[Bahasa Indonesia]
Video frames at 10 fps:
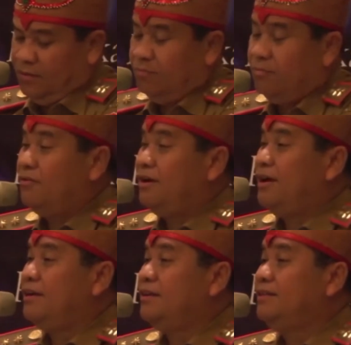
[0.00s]
bahwa
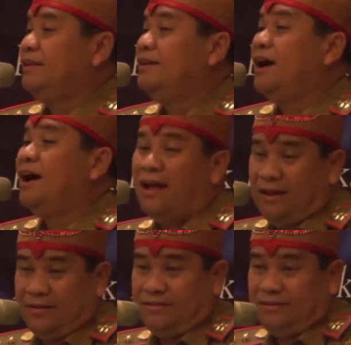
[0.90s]
ada tiga a
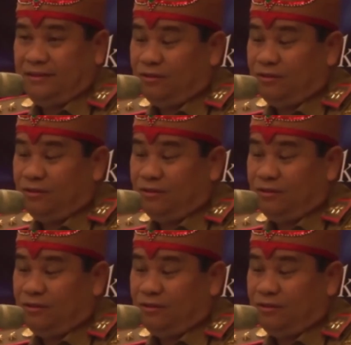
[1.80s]
itu